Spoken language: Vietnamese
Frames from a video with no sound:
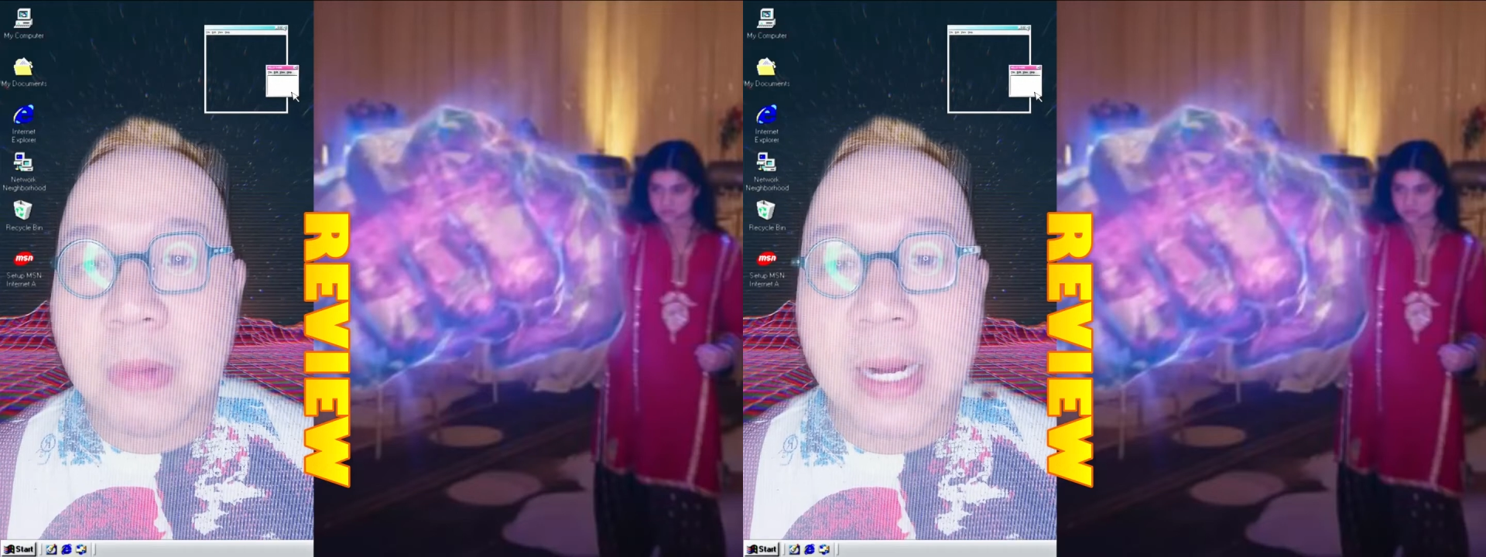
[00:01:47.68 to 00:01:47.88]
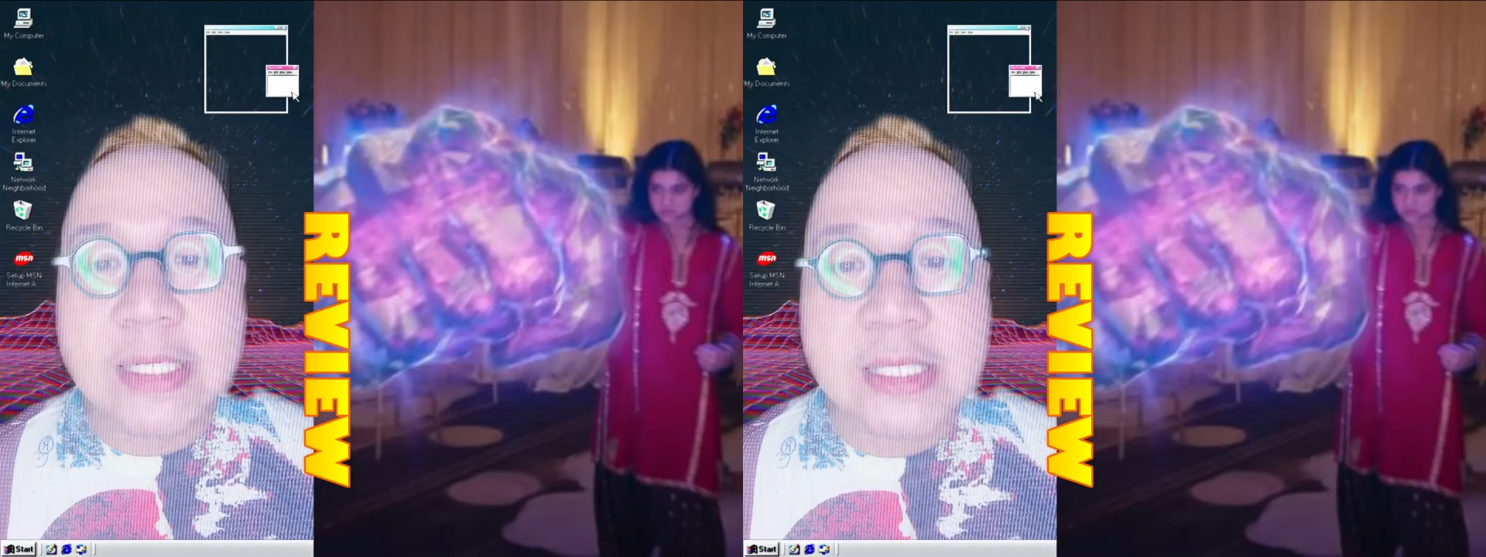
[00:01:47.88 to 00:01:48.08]

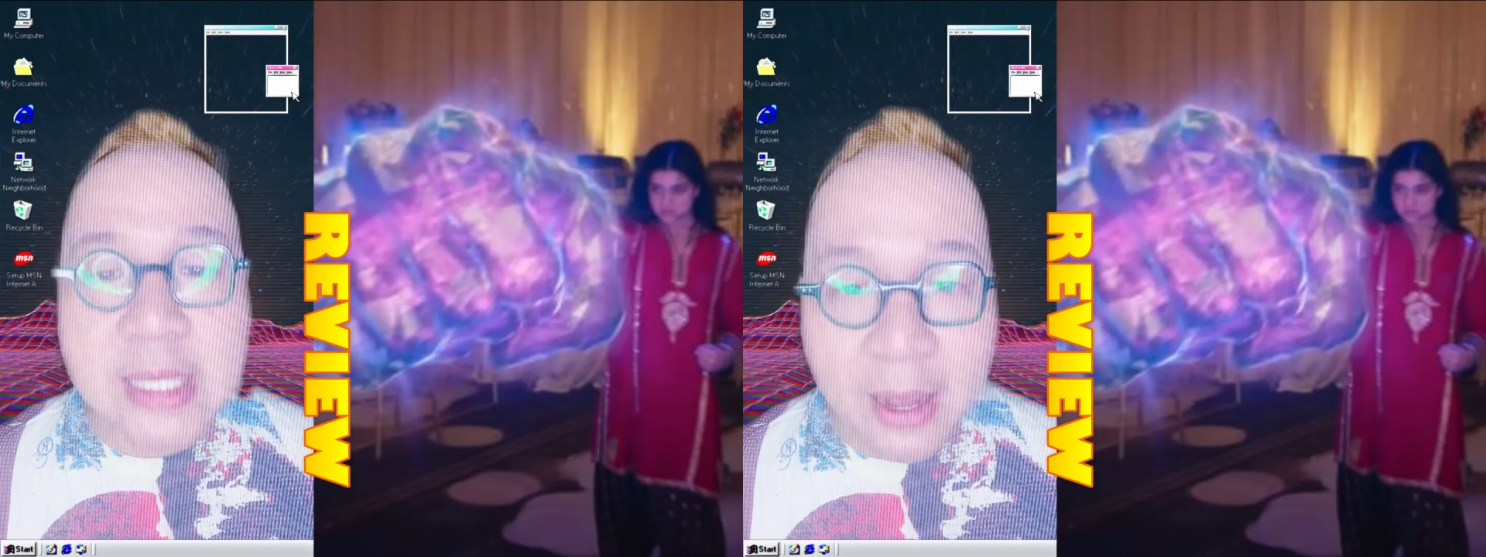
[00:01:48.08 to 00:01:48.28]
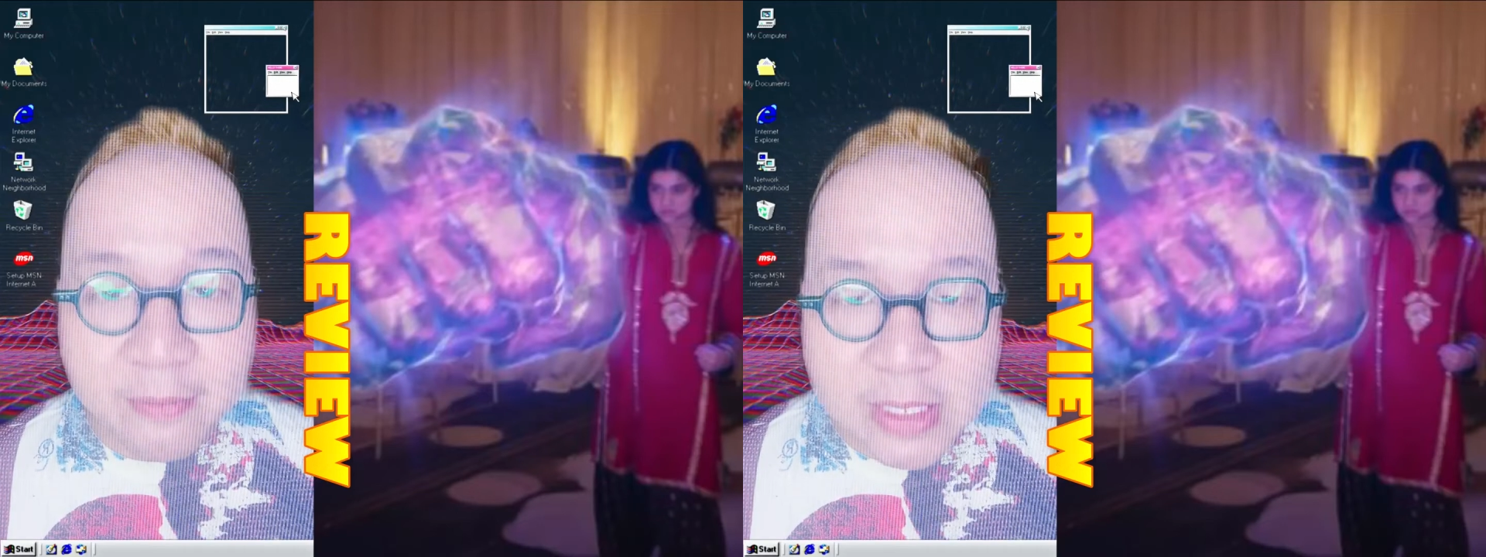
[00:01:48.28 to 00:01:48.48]

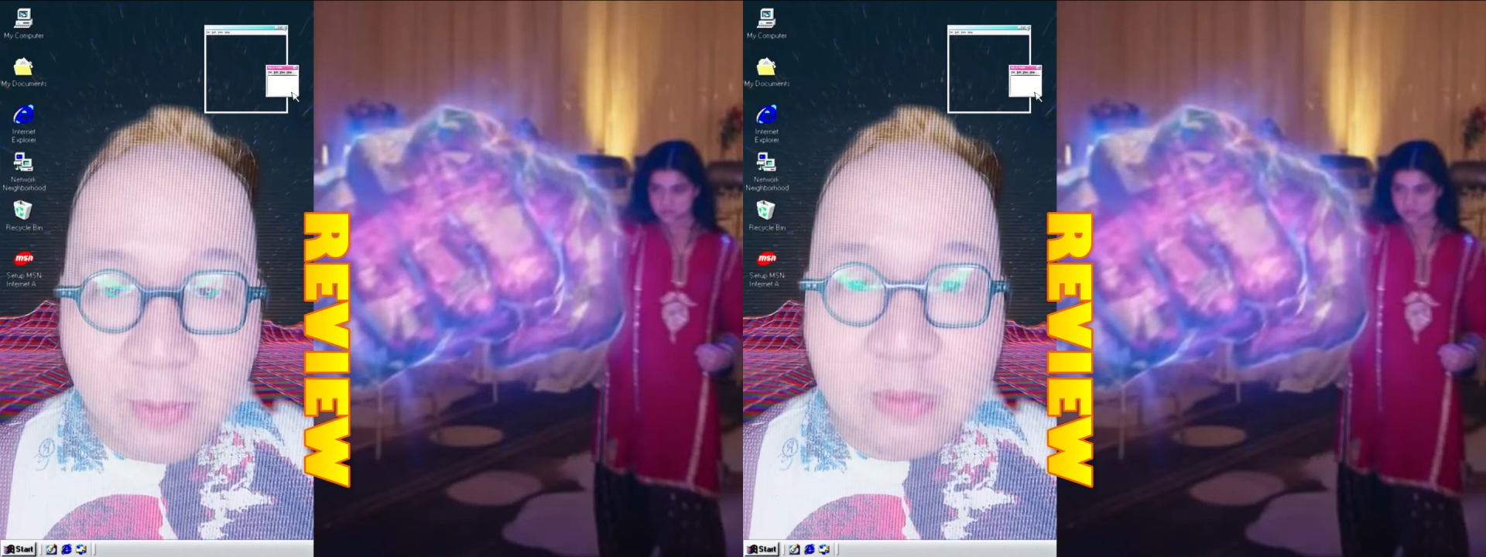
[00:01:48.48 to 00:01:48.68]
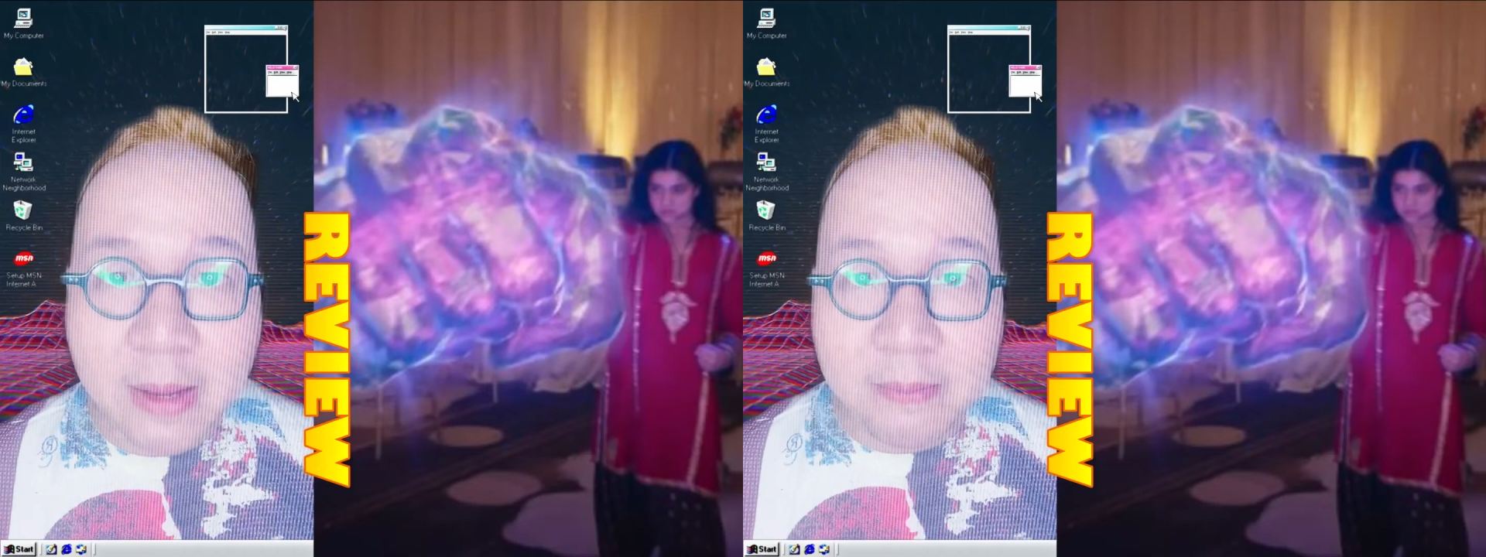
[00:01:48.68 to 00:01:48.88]
Pakistan và
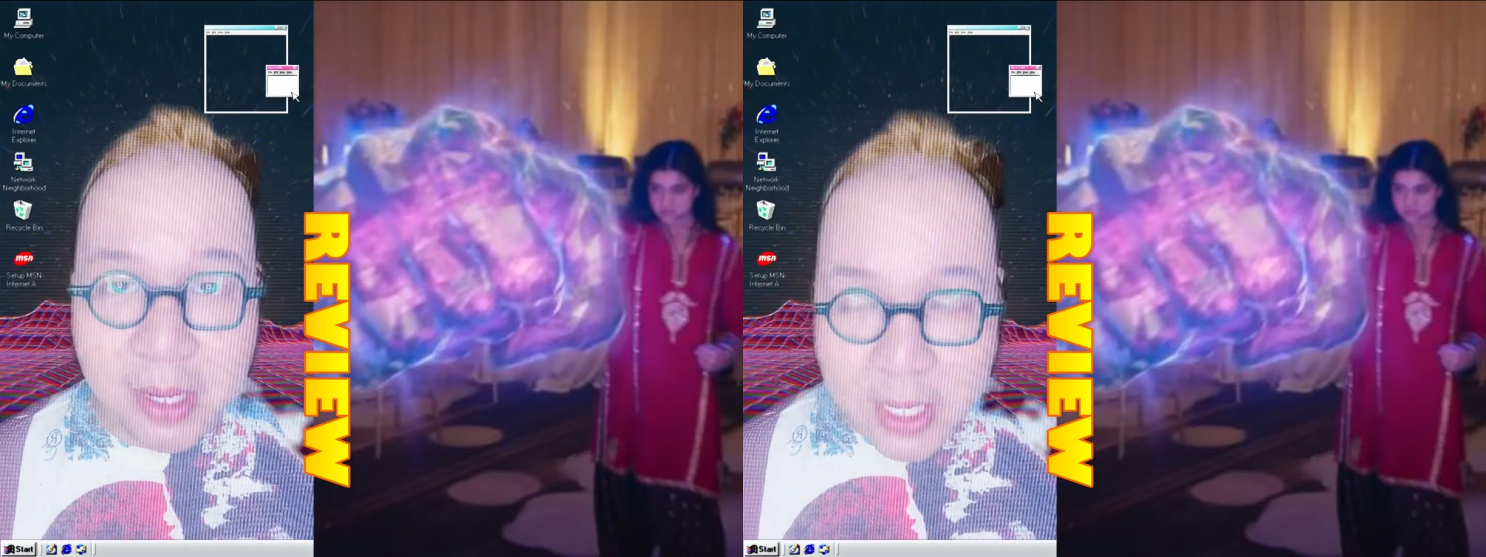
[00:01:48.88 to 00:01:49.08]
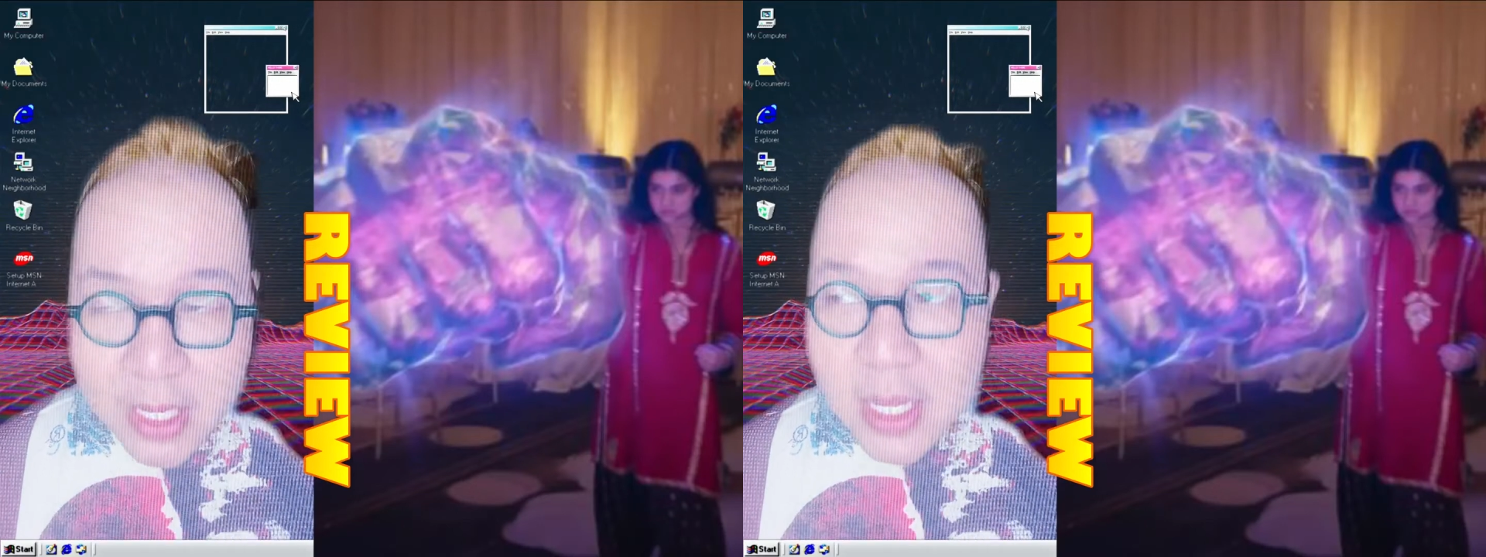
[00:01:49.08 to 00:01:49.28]
sống tại
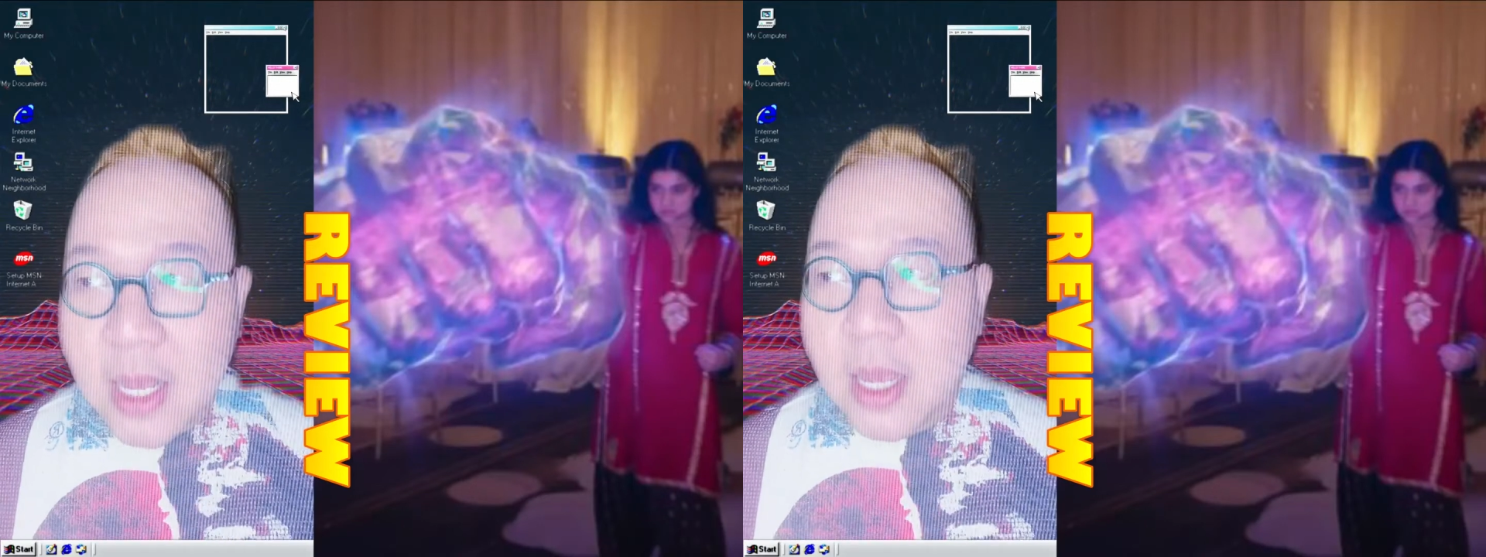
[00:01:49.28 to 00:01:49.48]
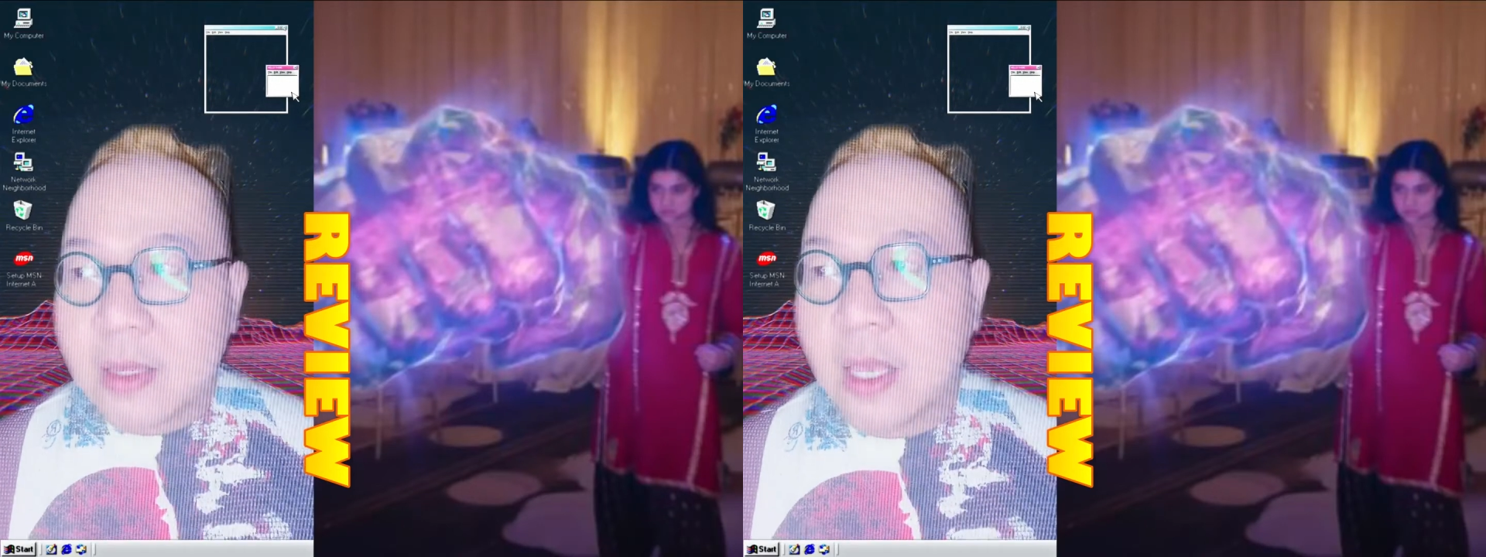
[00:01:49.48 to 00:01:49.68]
Mỹ
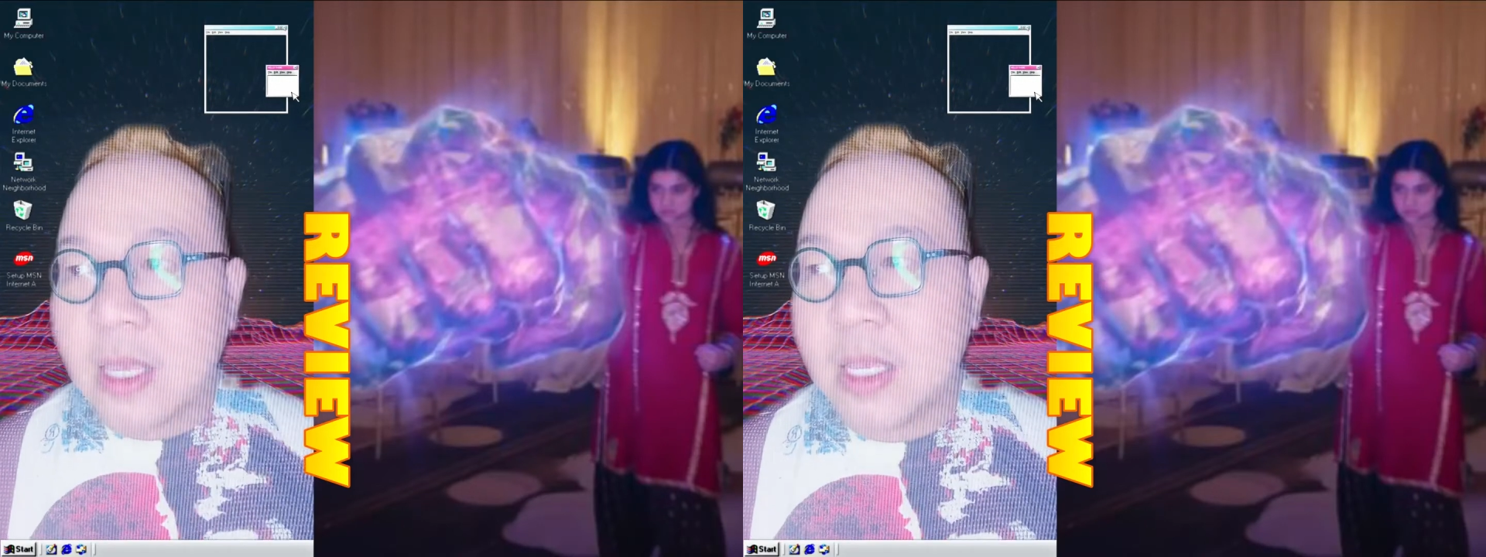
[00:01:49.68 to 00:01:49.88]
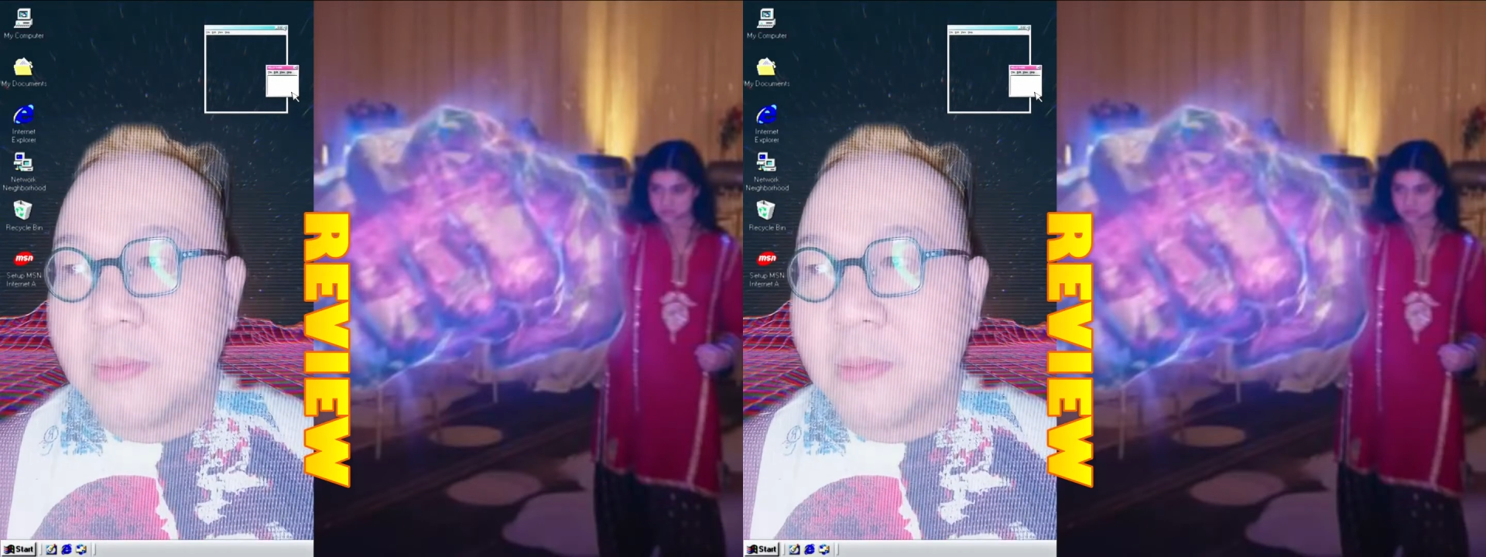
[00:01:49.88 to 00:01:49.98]
thì